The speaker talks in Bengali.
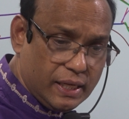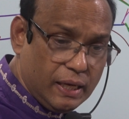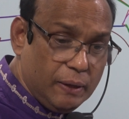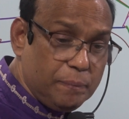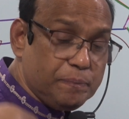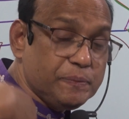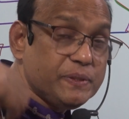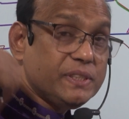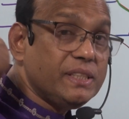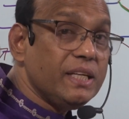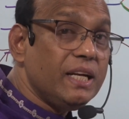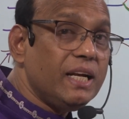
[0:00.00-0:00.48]

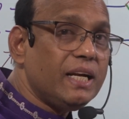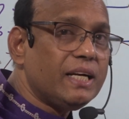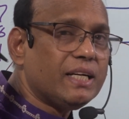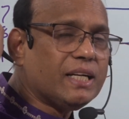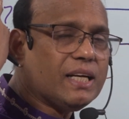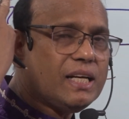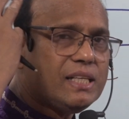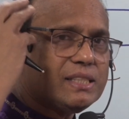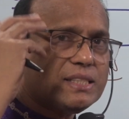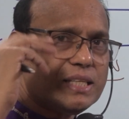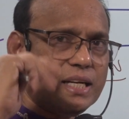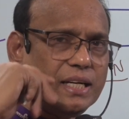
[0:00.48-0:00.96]

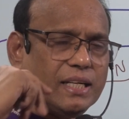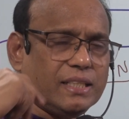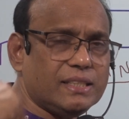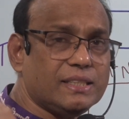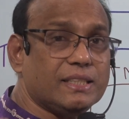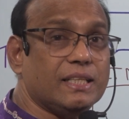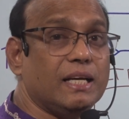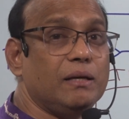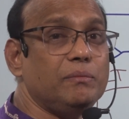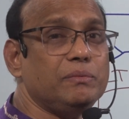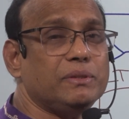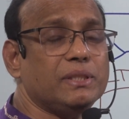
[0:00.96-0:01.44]
ইপসিলেটাল সাইডে
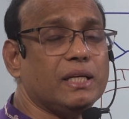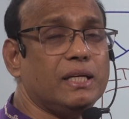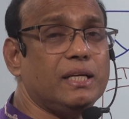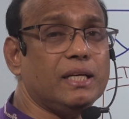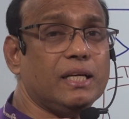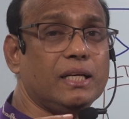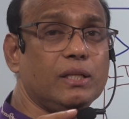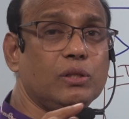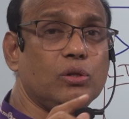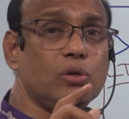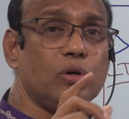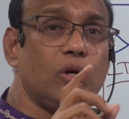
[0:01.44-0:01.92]
সেম সাইডে
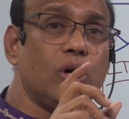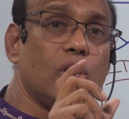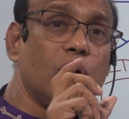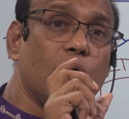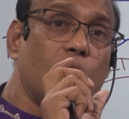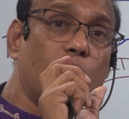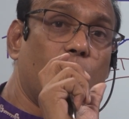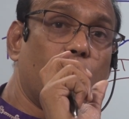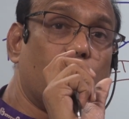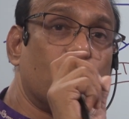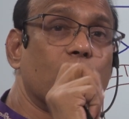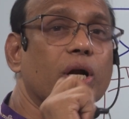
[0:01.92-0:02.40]
কিন্তু
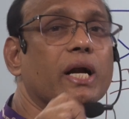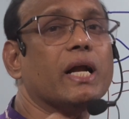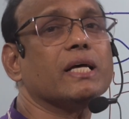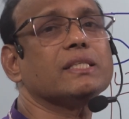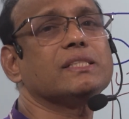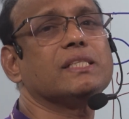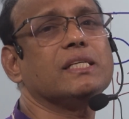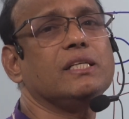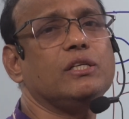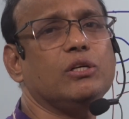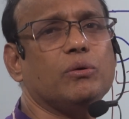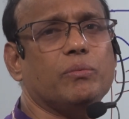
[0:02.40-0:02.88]
হর্নার
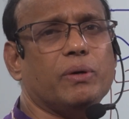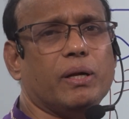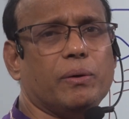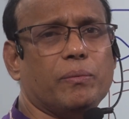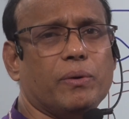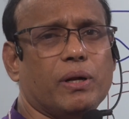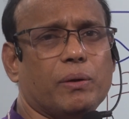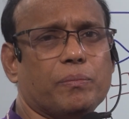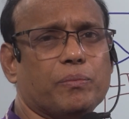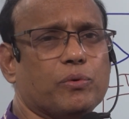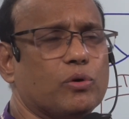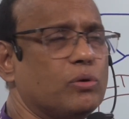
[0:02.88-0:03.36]
সিন্ড্রোম
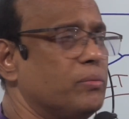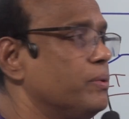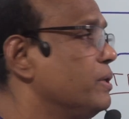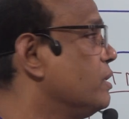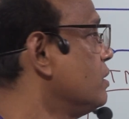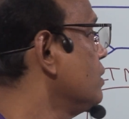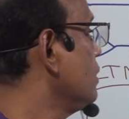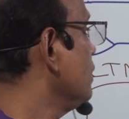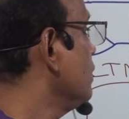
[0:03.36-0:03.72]
ডেভেলপ করবে